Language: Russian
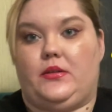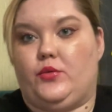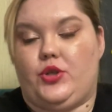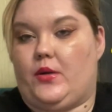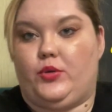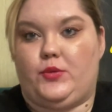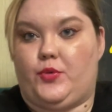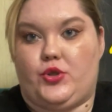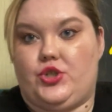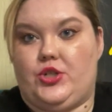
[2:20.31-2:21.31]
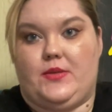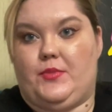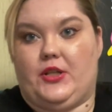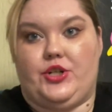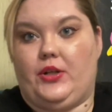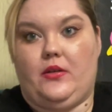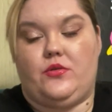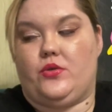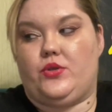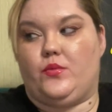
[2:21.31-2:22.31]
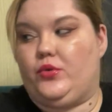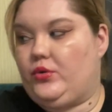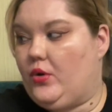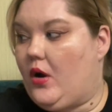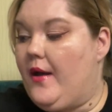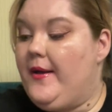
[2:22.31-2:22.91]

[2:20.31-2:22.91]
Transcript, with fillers: Ты можешь работать просто через приложение, все у тебя будет ок.